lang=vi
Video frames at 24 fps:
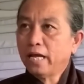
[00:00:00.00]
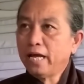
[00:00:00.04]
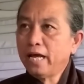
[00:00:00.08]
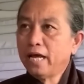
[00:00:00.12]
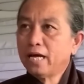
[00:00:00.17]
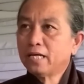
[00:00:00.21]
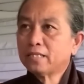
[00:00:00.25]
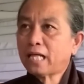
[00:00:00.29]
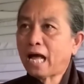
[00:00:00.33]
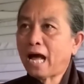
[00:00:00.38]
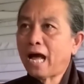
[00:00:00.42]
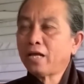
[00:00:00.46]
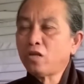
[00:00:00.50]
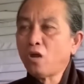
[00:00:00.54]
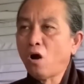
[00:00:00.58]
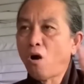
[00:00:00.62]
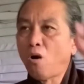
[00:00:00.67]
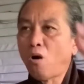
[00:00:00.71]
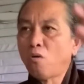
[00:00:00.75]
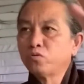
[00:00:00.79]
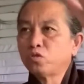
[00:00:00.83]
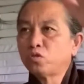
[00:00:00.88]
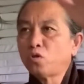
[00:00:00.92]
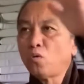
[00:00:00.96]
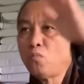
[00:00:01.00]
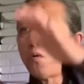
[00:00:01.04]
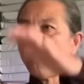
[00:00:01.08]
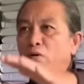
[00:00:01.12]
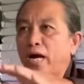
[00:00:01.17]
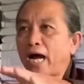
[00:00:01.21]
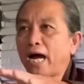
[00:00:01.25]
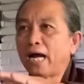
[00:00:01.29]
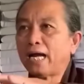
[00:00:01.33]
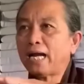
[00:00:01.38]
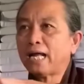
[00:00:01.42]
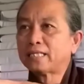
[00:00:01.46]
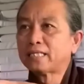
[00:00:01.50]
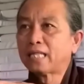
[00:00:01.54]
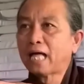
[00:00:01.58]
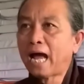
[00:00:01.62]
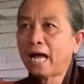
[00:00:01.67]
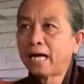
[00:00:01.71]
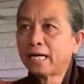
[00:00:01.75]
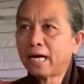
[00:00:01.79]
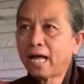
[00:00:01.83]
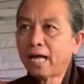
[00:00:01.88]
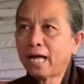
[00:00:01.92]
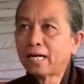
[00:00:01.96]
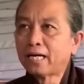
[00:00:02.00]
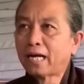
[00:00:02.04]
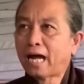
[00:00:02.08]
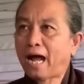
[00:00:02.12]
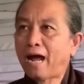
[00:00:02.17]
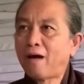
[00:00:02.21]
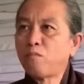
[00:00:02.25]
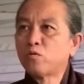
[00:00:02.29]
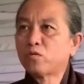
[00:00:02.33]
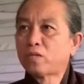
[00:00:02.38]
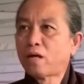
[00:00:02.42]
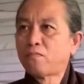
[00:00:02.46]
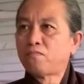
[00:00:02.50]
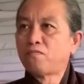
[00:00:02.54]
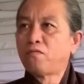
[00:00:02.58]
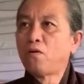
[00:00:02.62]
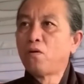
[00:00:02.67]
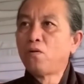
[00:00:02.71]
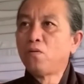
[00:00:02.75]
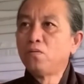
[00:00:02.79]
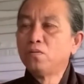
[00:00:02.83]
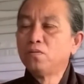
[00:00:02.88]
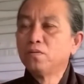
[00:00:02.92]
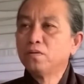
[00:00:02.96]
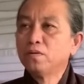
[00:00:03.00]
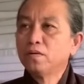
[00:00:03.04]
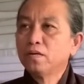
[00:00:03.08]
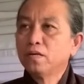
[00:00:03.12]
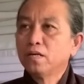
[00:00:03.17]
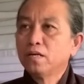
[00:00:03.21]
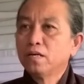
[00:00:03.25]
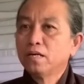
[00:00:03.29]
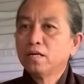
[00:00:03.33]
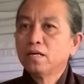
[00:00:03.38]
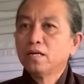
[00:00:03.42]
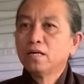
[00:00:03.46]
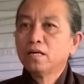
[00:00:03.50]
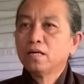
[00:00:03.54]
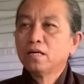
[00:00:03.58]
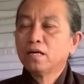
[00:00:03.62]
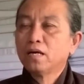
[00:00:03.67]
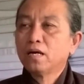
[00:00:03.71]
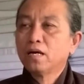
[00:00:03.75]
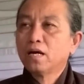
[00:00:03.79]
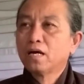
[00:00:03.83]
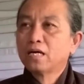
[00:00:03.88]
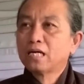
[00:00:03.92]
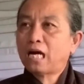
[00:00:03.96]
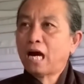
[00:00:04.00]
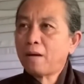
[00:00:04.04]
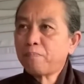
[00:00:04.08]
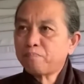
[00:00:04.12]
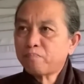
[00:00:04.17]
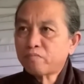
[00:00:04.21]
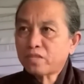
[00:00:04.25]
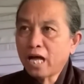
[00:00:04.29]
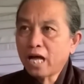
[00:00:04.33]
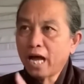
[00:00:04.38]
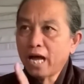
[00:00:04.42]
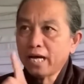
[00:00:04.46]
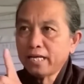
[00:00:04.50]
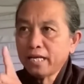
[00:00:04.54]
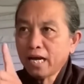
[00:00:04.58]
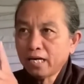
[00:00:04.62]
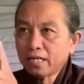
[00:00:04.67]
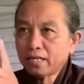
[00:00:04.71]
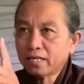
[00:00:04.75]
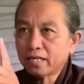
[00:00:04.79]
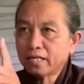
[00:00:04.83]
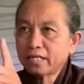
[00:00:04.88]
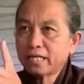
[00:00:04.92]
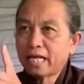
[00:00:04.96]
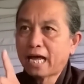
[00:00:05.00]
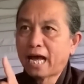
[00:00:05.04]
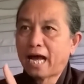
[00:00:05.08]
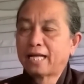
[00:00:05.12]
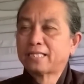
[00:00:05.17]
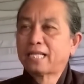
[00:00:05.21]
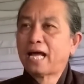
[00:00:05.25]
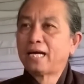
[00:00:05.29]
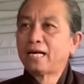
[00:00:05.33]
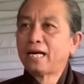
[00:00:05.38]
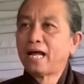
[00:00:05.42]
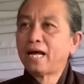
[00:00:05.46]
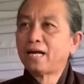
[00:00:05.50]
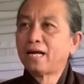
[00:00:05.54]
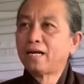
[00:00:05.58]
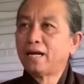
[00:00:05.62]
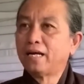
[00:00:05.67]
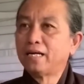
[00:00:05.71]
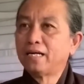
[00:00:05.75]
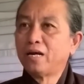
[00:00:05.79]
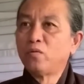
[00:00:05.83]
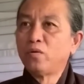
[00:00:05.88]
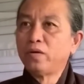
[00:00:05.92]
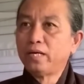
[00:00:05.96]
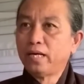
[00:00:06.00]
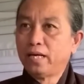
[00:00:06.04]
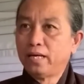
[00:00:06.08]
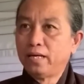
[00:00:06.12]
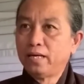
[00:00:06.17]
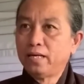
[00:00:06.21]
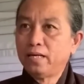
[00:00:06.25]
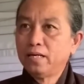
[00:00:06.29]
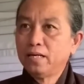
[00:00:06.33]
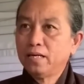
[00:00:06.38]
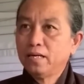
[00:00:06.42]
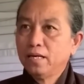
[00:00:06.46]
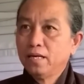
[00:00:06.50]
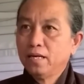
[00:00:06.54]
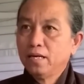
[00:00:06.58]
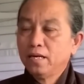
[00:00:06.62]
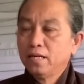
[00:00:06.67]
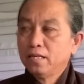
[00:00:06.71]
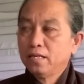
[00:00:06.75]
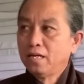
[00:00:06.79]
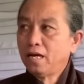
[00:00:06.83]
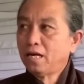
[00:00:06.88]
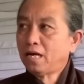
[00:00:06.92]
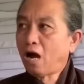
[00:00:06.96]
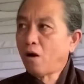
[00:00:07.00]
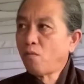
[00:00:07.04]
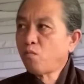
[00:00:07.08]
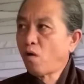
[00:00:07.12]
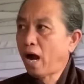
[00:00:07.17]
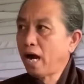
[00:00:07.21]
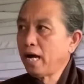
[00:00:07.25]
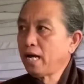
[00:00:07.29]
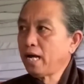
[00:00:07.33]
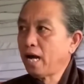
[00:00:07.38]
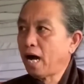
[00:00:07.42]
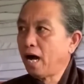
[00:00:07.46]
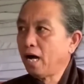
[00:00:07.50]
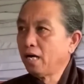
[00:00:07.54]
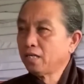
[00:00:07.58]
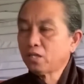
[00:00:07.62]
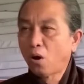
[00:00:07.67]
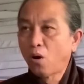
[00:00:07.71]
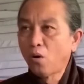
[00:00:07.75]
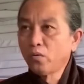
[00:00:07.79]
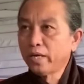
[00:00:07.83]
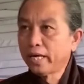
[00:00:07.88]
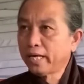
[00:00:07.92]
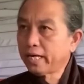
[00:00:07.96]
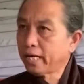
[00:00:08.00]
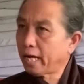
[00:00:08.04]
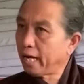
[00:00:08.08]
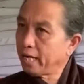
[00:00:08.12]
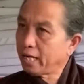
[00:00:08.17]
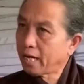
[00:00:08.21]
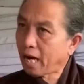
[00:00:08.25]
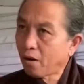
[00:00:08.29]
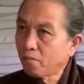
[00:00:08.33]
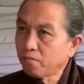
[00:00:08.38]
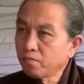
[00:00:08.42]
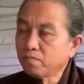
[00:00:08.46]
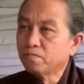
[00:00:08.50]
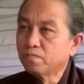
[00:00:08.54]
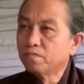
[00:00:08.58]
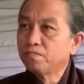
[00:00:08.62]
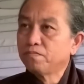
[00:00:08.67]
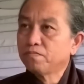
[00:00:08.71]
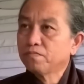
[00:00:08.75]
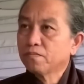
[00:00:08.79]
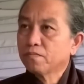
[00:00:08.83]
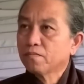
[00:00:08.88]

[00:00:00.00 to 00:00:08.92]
thiên tai dồn xuống một cái là tan nát cả một thành phố khắp thế giới cửa nhà tan nát lận nghe quý vị chứ không phải ở thổ nhĩ kỳ không